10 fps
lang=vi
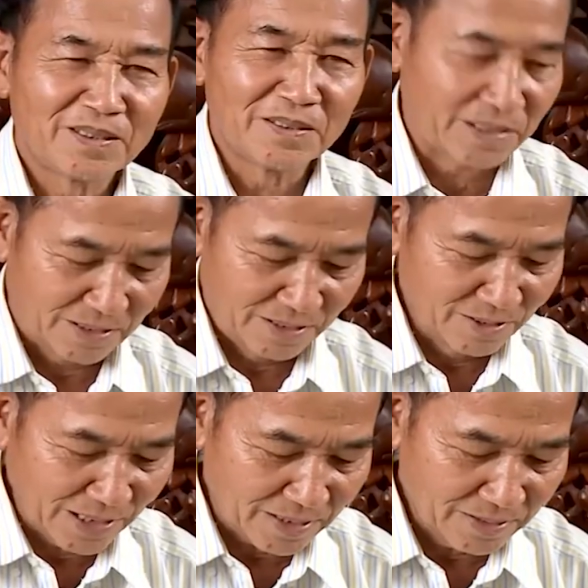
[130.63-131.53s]
ừ,
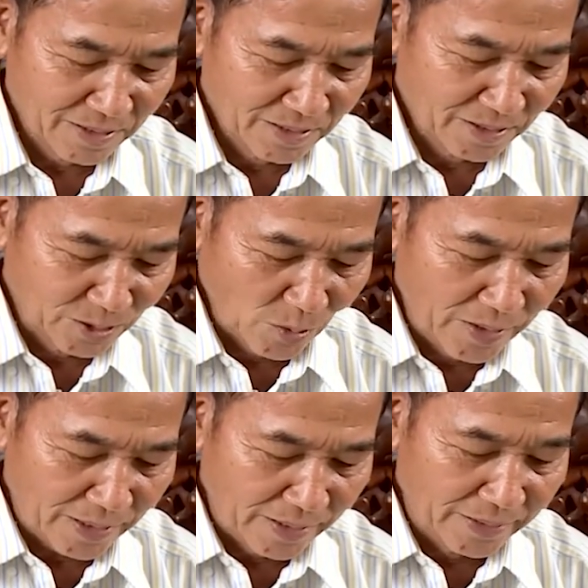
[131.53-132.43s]
nói thật chứ
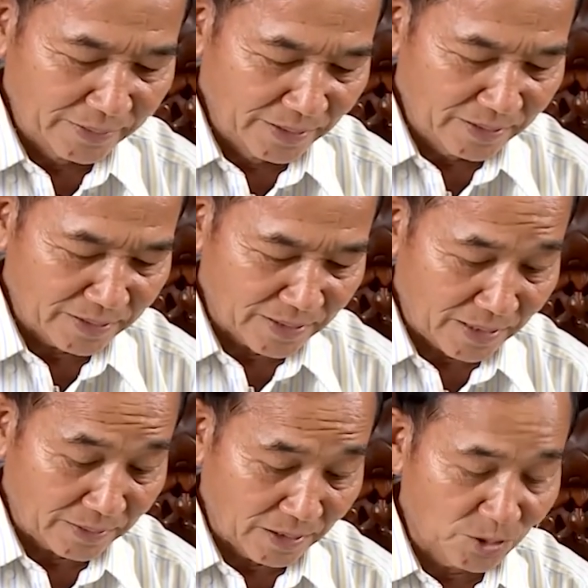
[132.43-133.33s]
tôi đã định tính là
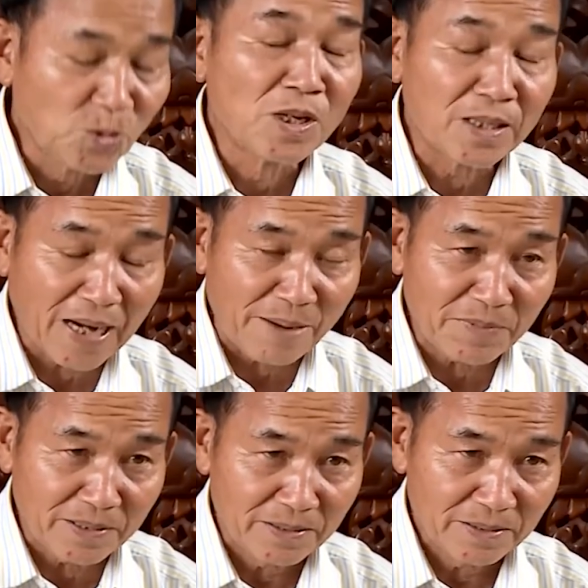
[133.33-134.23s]
ra tận trung ương
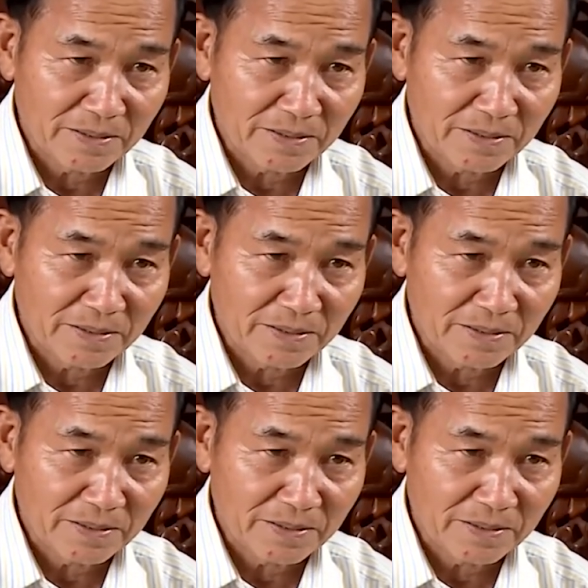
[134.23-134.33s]
khám rồi